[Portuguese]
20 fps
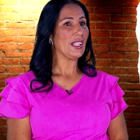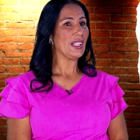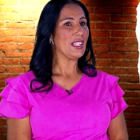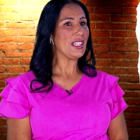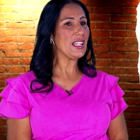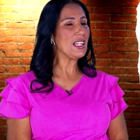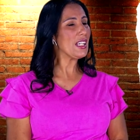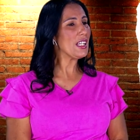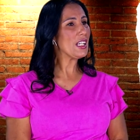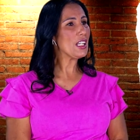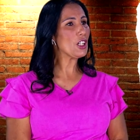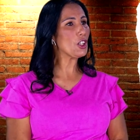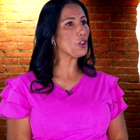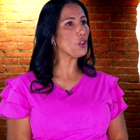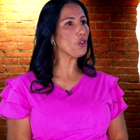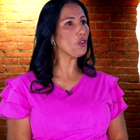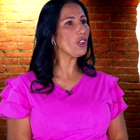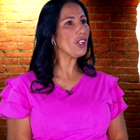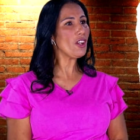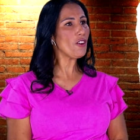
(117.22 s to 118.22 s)
E
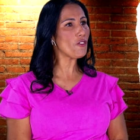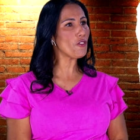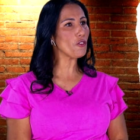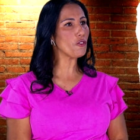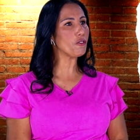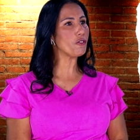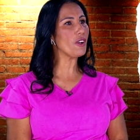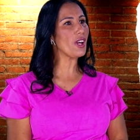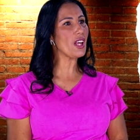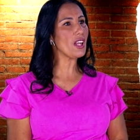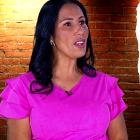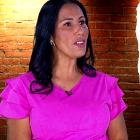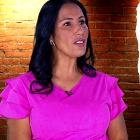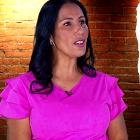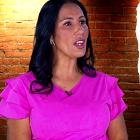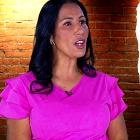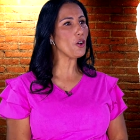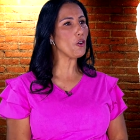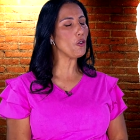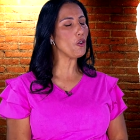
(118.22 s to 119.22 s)
com isso fez
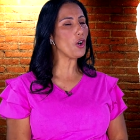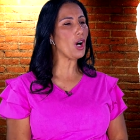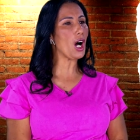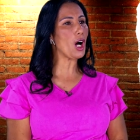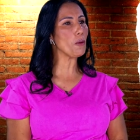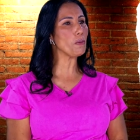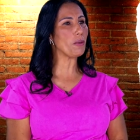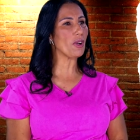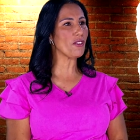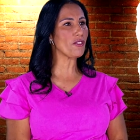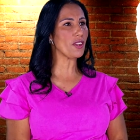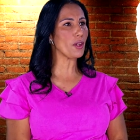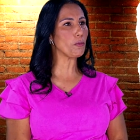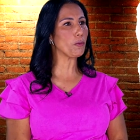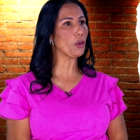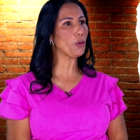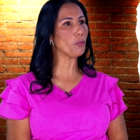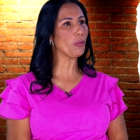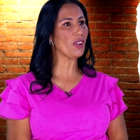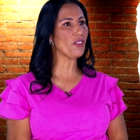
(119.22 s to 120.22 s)
eu passar
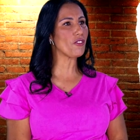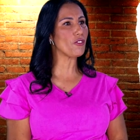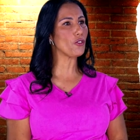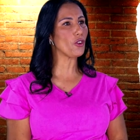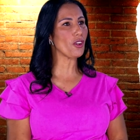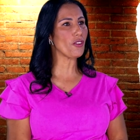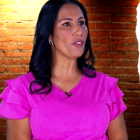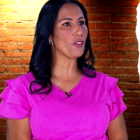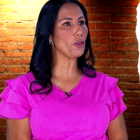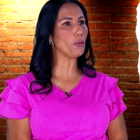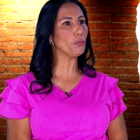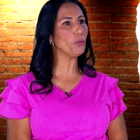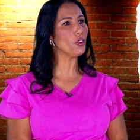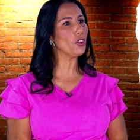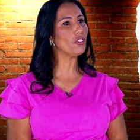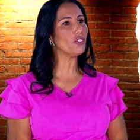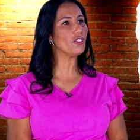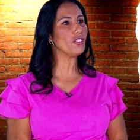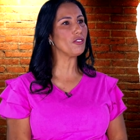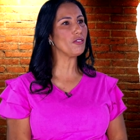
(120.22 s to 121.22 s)
por uma situação
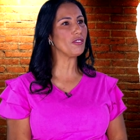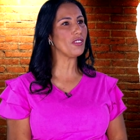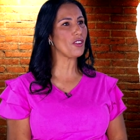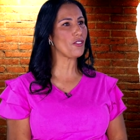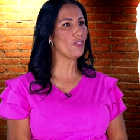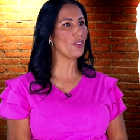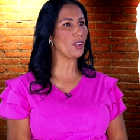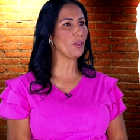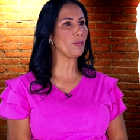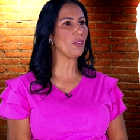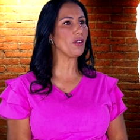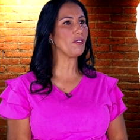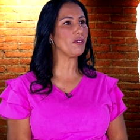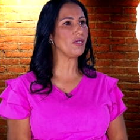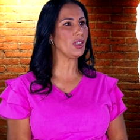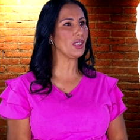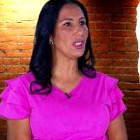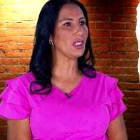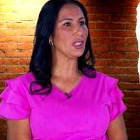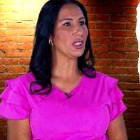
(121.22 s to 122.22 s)
muito difícil na minha
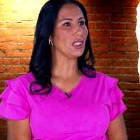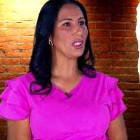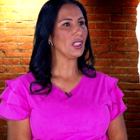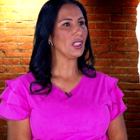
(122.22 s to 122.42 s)
vida.